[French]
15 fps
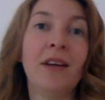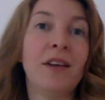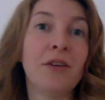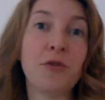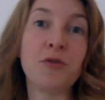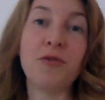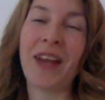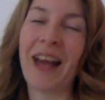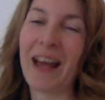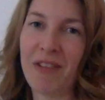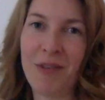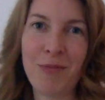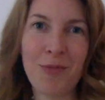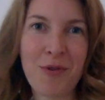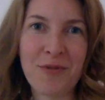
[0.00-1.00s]
je suis
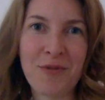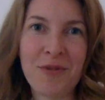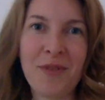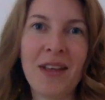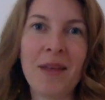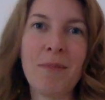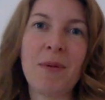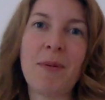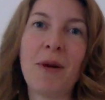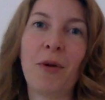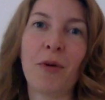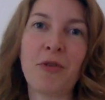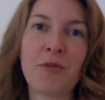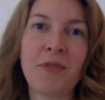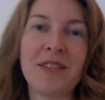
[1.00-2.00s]
ravie pour vous. Mais
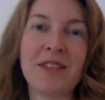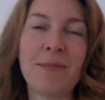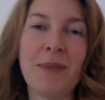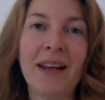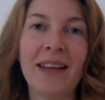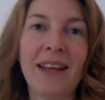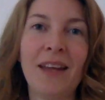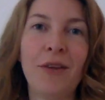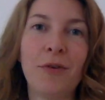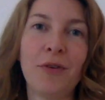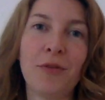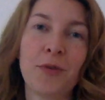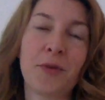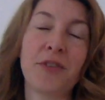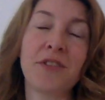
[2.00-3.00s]
malheureusement, c'est pas le cas de
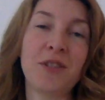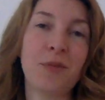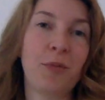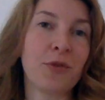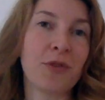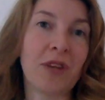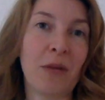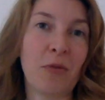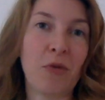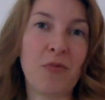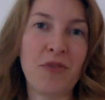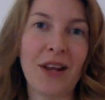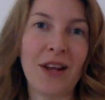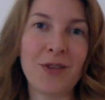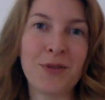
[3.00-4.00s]
70% de la
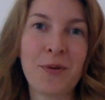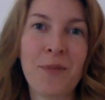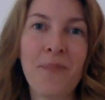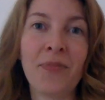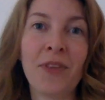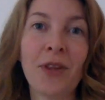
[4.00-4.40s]
population.